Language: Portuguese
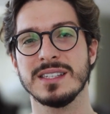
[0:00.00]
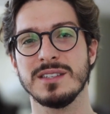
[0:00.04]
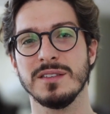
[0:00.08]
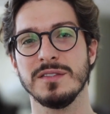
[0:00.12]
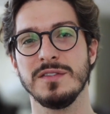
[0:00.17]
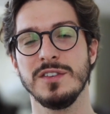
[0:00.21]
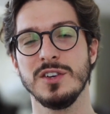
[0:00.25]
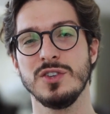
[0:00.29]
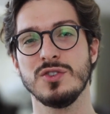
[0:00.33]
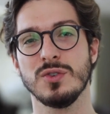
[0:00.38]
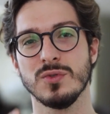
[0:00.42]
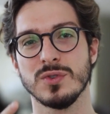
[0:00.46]
esse
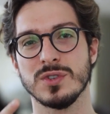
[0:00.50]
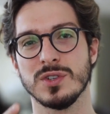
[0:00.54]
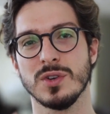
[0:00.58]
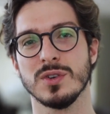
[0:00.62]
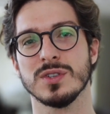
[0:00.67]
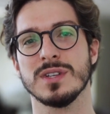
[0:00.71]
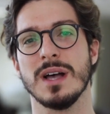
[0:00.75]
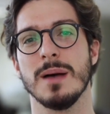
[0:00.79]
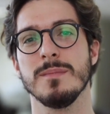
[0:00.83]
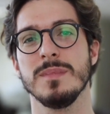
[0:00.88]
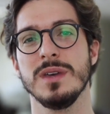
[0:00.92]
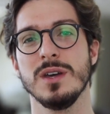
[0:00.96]
vídeo com
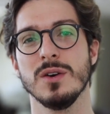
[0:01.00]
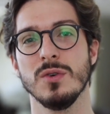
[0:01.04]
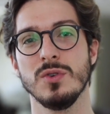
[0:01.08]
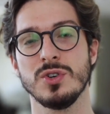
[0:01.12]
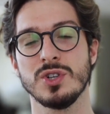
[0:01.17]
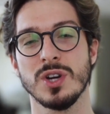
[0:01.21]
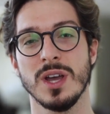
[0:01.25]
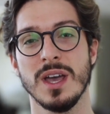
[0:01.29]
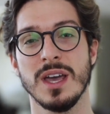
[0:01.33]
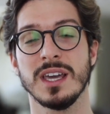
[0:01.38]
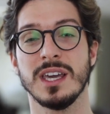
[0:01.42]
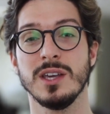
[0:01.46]
seus
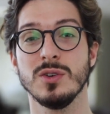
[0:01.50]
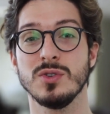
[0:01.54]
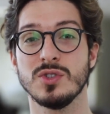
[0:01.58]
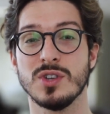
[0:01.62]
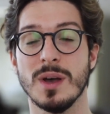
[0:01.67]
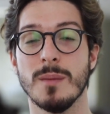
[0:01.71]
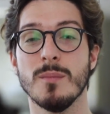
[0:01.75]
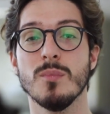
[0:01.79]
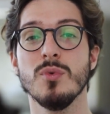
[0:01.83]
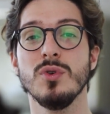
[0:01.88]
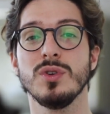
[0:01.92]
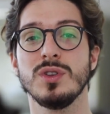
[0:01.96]
amigos, que
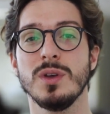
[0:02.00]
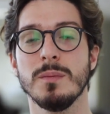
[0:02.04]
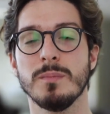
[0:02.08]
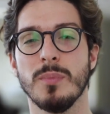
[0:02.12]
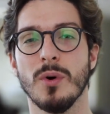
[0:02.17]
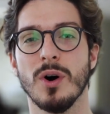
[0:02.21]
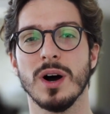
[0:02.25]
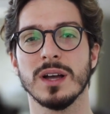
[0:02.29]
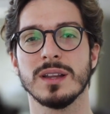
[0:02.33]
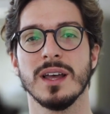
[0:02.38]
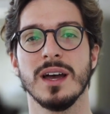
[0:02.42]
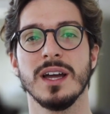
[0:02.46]
isso é muito
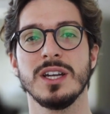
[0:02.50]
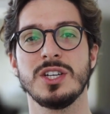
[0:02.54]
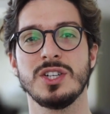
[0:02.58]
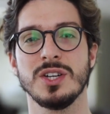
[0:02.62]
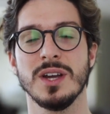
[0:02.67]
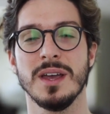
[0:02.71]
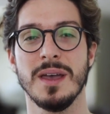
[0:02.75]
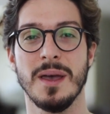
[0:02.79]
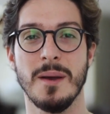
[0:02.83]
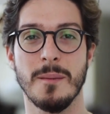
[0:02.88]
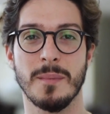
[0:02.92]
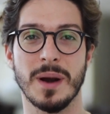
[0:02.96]

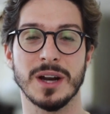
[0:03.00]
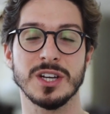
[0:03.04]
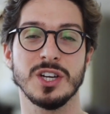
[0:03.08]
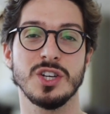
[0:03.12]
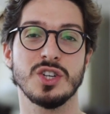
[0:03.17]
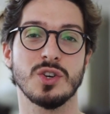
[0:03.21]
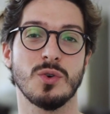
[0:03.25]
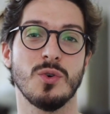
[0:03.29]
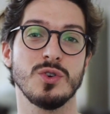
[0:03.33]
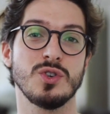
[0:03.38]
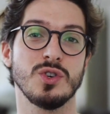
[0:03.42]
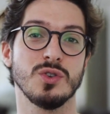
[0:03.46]
importante para a
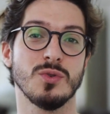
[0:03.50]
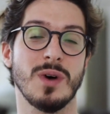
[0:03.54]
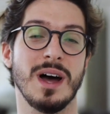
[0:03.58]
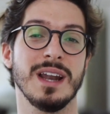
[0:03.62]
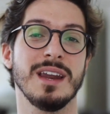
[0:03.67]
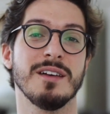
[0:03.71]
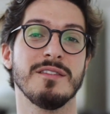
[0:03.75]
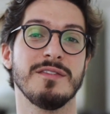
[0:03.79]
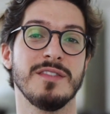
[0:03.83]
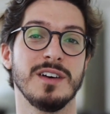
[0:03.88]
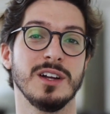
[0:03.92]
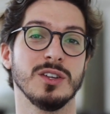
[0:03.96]
gente
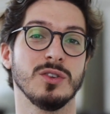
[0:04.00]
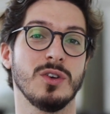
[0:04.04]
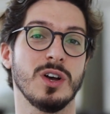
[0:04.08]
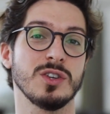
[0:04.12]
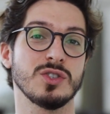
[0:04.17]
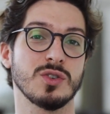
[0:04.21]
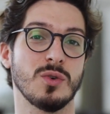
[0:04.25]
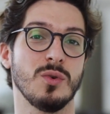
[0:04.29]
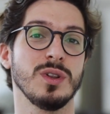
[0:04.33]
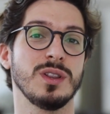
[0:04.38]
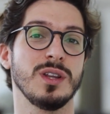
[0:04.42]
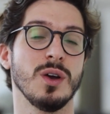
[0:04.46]
continuar levando
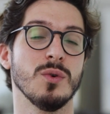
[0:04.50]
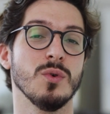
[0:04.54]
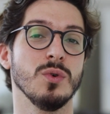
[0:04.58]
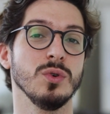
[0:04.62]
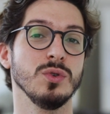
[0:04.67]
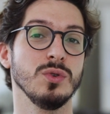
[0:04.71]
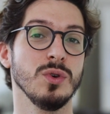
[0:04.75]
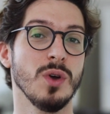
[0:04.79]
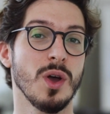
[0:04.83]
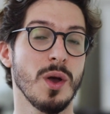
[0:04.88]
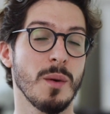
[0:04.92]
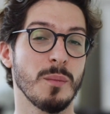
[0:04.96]
nosso
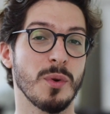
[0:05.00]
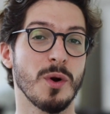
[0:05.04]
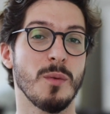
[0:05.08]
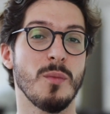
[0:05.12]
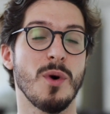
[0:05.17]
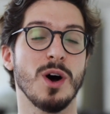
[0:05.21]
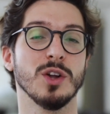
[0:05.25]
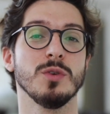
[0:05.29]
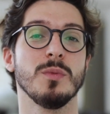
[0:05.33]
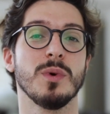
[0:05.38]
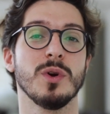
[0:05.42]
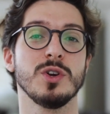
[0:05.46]
conteúdo para o
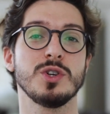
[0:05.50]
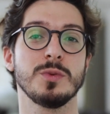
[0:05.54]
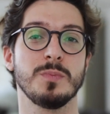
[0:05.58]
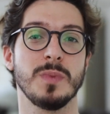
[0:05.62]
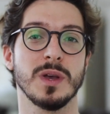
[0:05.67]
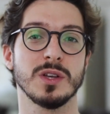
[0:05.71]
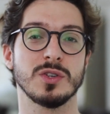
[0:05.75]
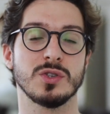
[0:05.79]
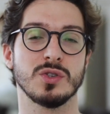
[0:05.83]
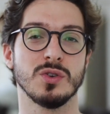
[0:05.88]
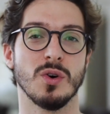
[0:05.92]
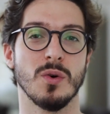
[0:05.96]
maior número de
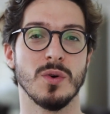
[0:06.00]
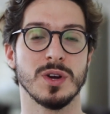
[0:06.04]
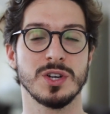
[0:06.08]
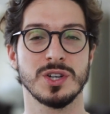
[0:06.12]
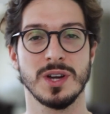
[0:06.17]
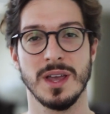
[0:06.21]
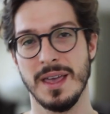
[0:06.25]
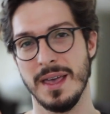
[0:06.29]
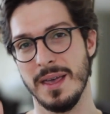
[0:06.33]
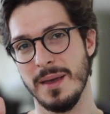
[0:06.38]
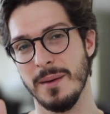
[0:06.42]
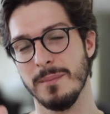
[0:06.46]

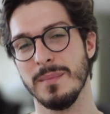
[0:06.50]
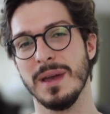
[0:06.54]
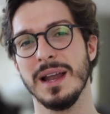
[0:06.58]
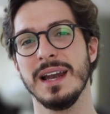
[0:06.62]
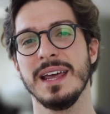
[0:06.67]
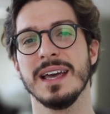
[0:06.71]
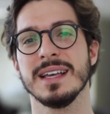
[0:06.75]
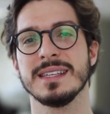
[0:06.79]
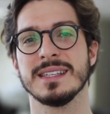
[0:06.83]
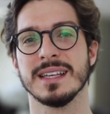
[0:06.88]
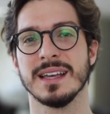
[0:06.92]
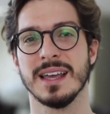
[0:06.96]
pessoas.
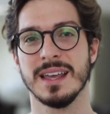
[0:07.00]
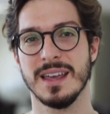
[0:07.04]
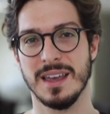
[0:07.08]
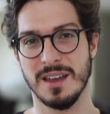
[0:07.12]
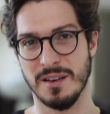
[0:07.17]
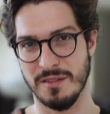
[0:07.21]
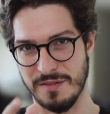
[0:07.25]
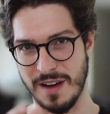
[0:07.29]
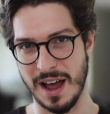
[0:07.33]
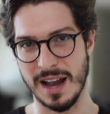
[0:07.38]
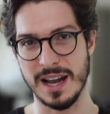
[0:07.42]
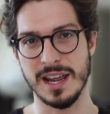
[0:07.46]
Beleza?
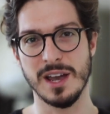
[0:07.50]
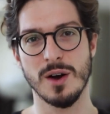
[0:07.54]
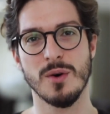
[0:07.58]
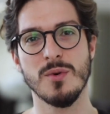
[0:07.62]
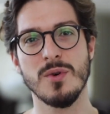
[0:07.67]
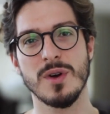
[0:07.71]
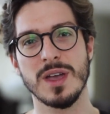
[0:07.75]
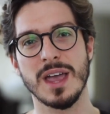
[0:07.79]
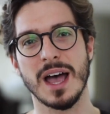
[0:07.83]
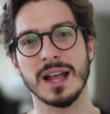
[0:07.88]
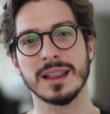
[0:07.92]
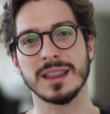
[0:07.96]

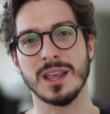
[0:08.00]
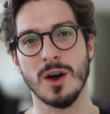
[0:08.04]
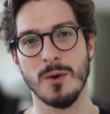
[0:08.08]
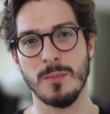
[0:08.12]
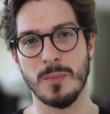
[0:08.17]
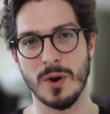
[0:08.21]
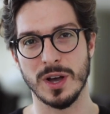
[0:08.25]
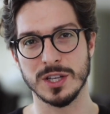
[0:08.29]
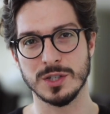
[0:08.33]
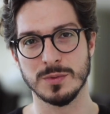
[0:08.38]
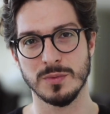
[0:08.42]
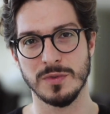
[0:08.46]
Valeu e até o
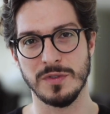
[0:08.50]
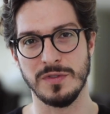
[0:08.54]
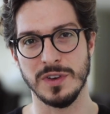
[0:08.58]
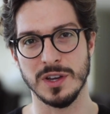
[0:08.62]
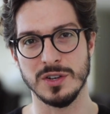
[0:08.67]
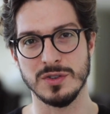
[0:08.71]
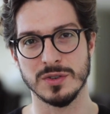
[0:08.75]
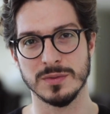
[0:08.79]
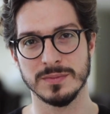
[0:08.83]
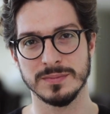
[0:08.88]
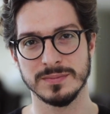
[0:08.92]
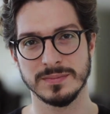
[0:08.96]
próximo
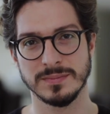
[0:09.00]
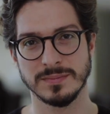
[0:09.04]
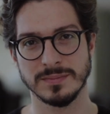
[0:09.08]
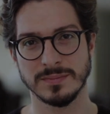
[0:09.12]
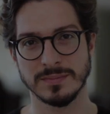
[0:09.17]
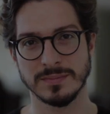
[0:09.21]
vídeo.